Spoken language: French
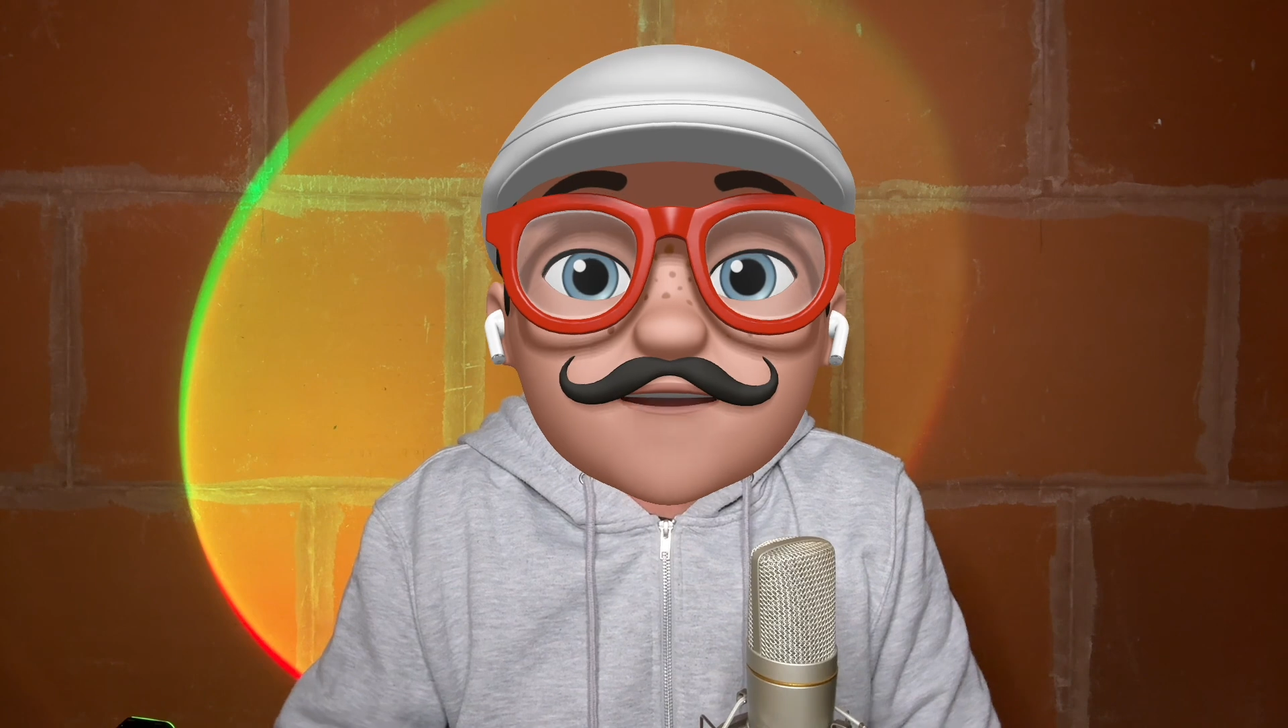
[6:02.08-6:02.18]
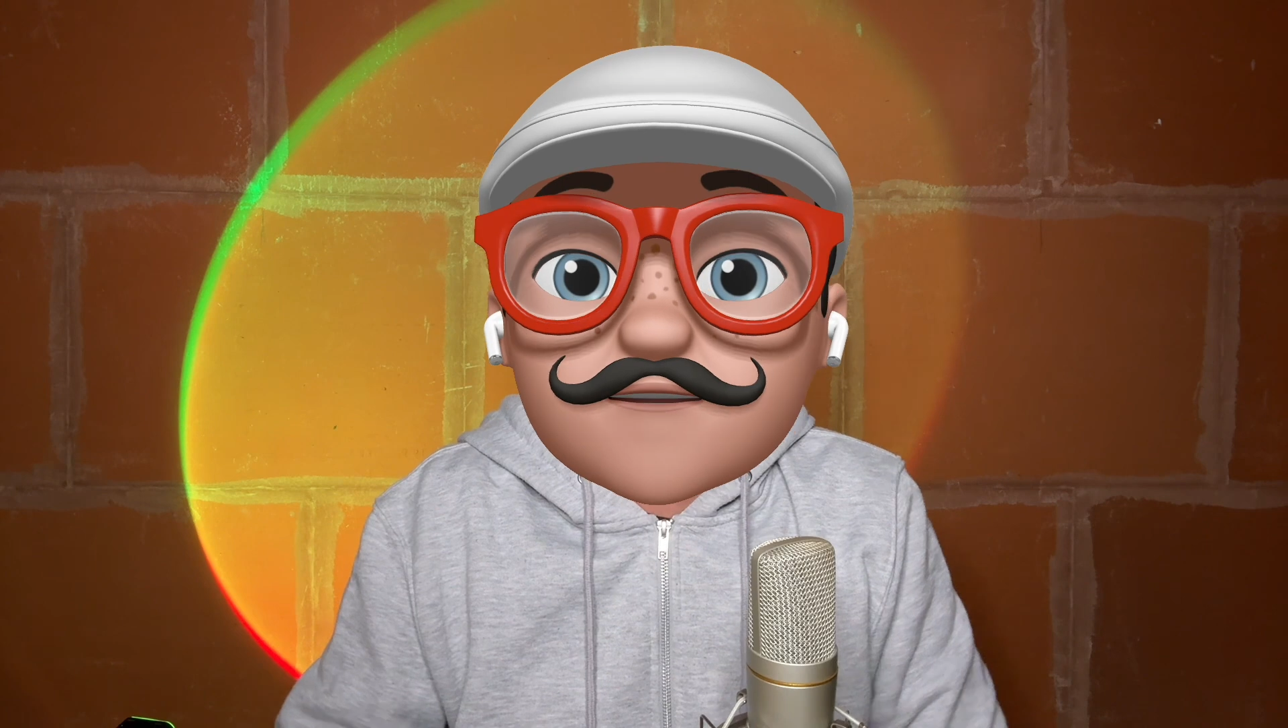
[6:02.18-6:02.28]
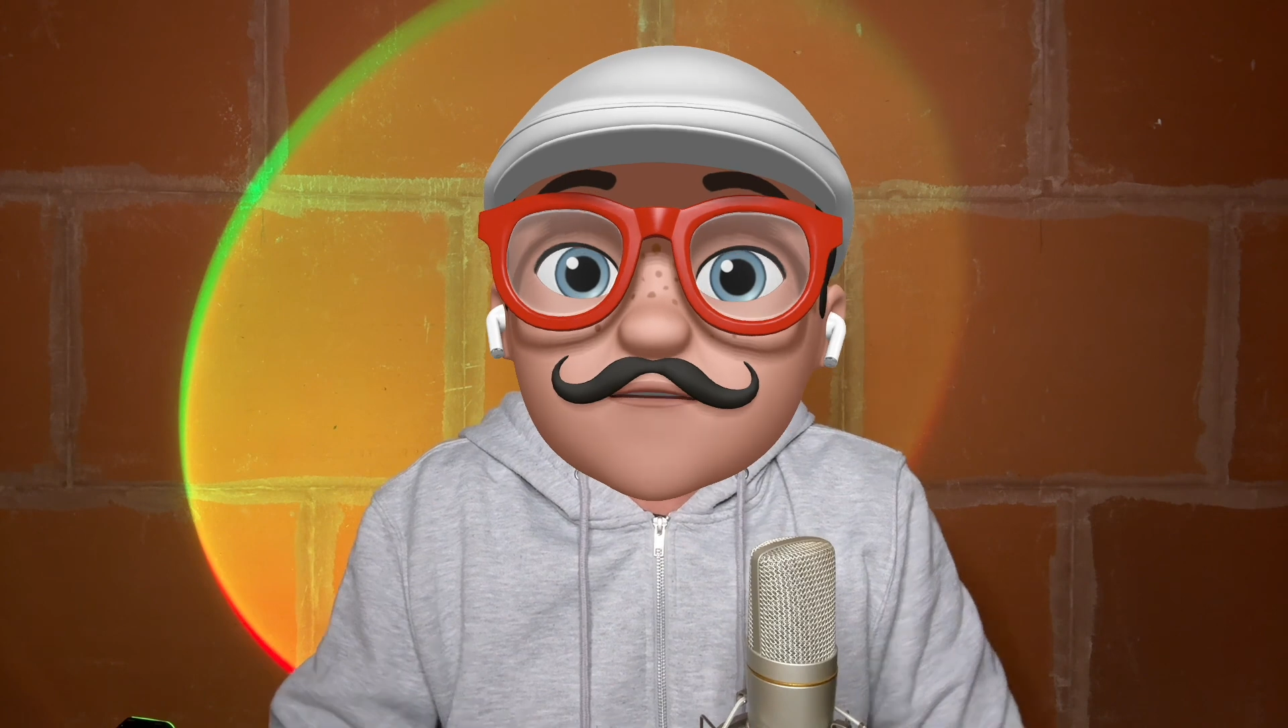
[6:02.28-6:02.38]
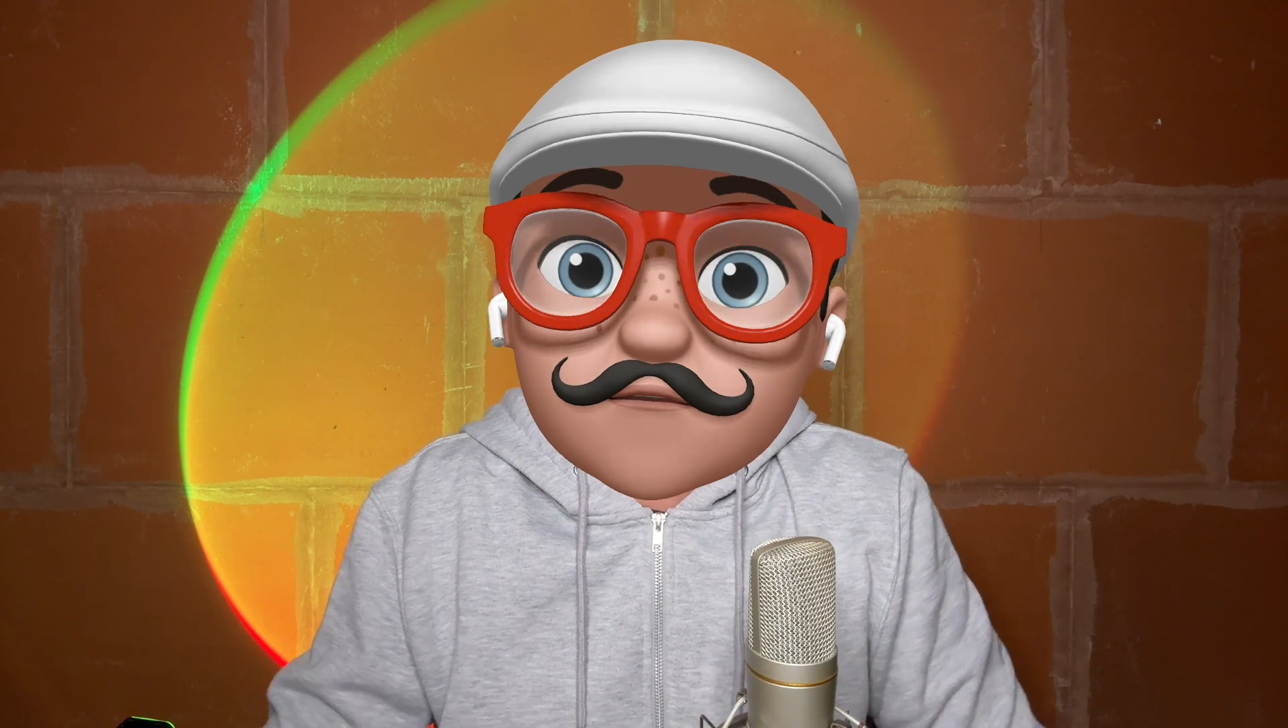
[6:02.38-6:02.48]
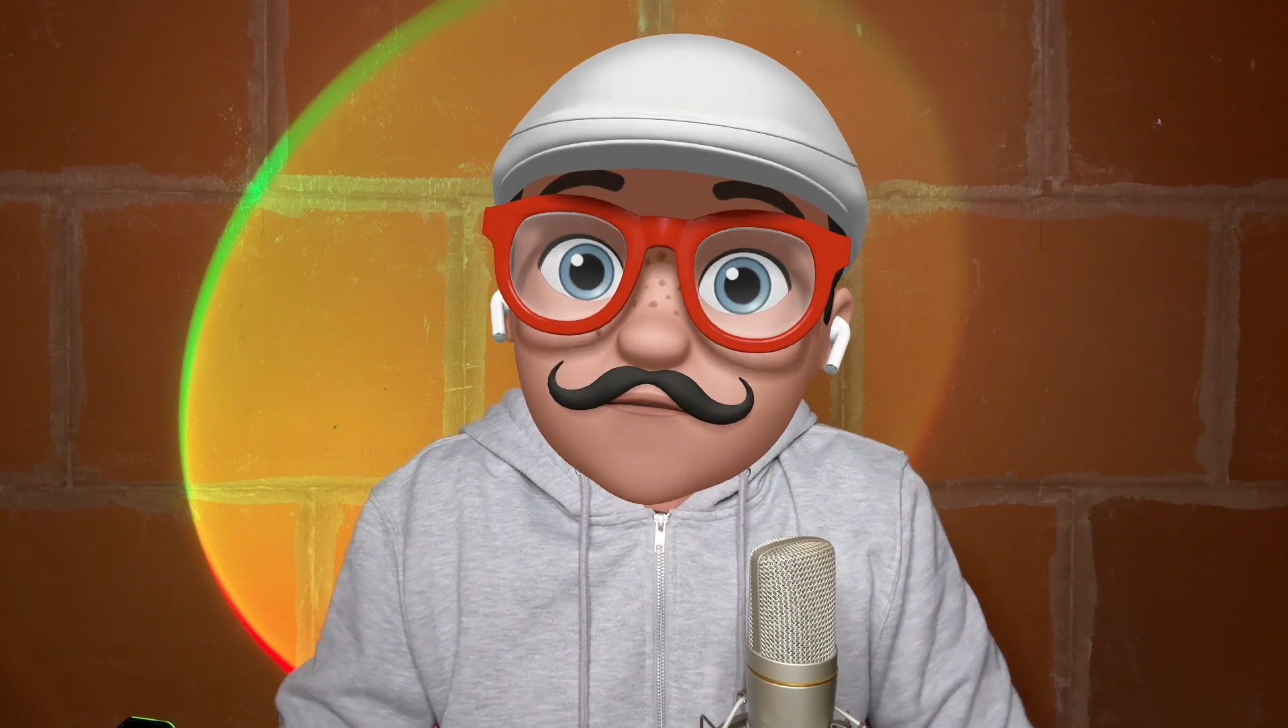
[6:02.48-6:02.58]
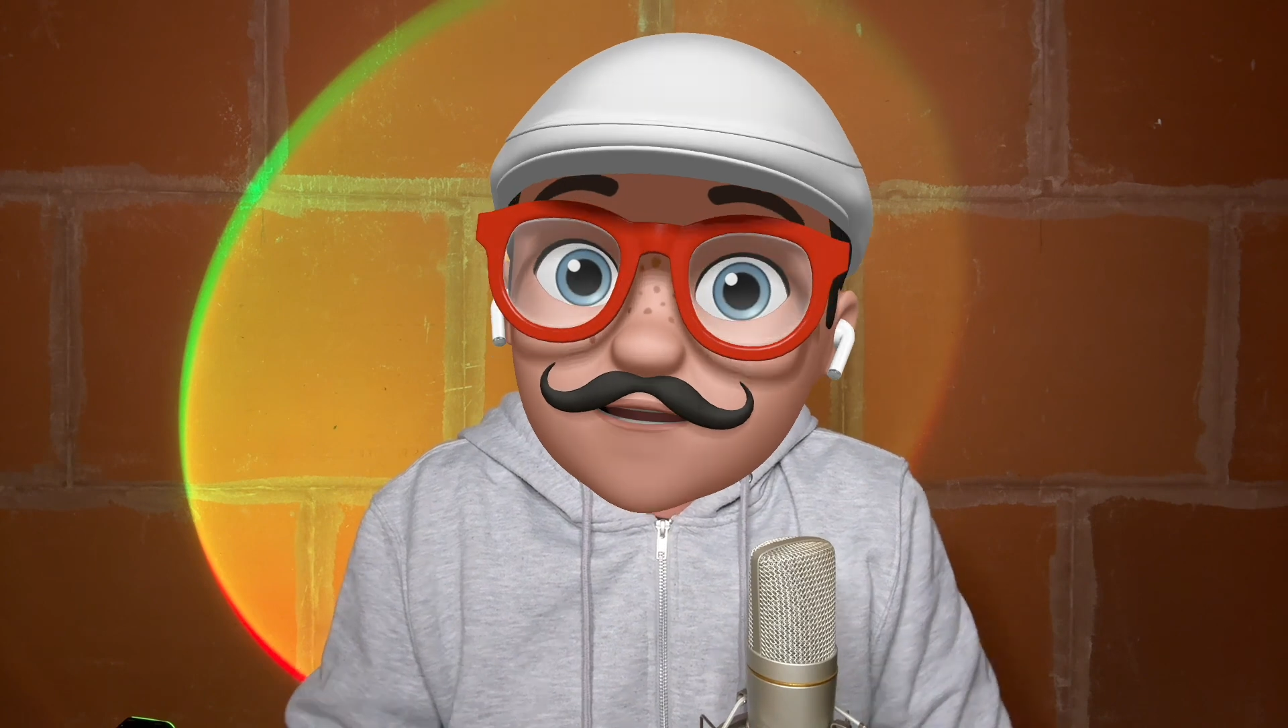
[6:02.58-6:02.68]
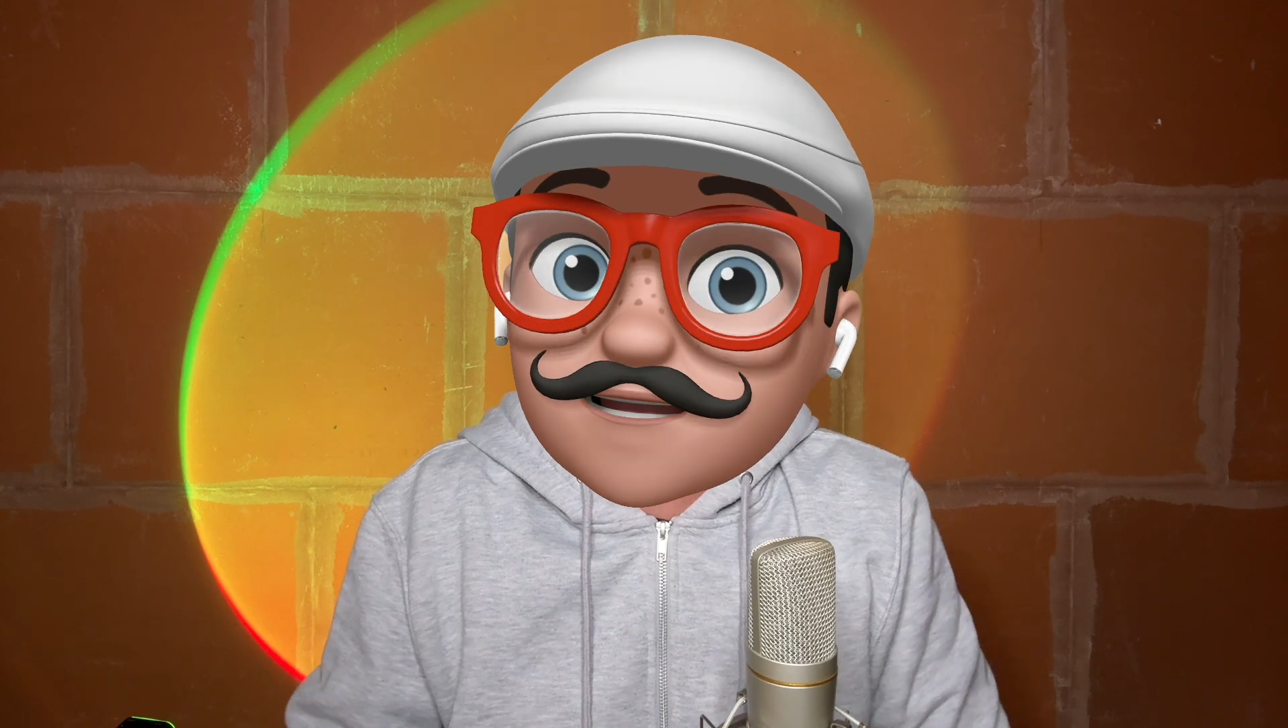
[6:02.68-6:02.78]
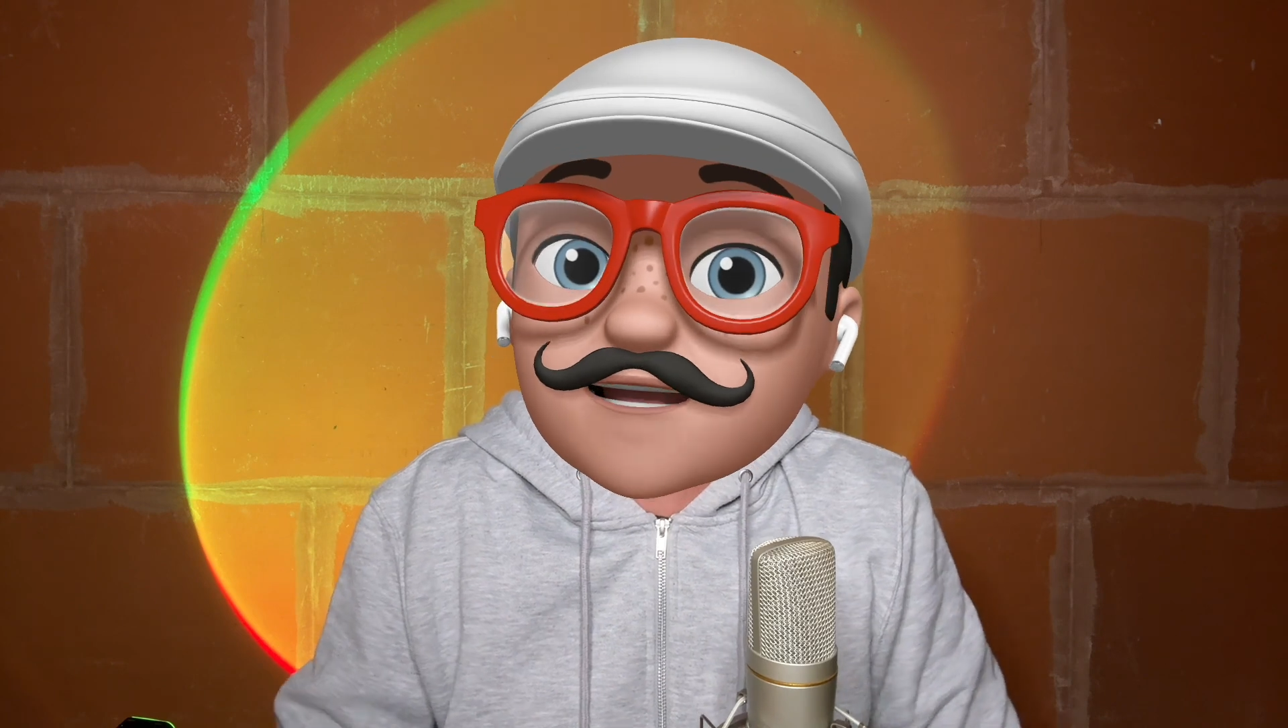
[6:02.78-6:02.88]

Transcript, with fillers: ans si je choisis